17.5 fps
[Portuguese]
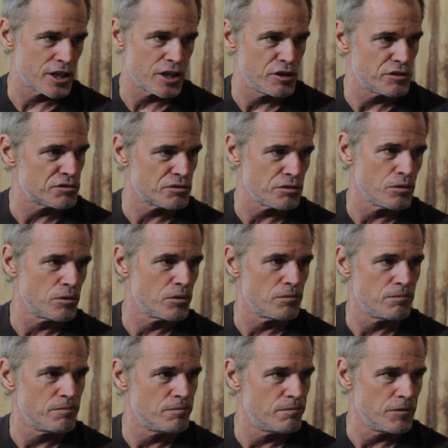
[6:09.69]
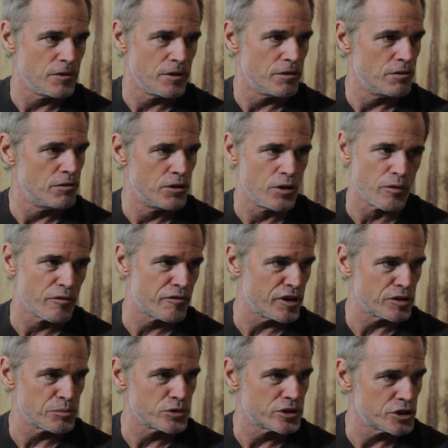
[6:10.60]
que isso não
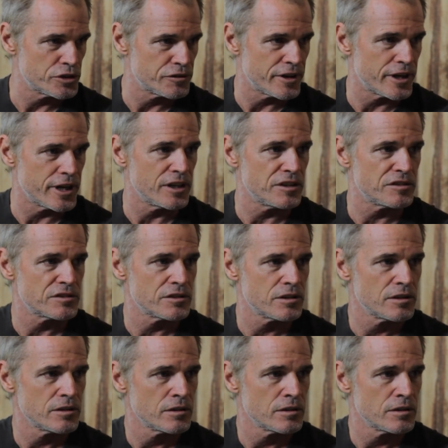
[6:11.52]
fez muita diferença?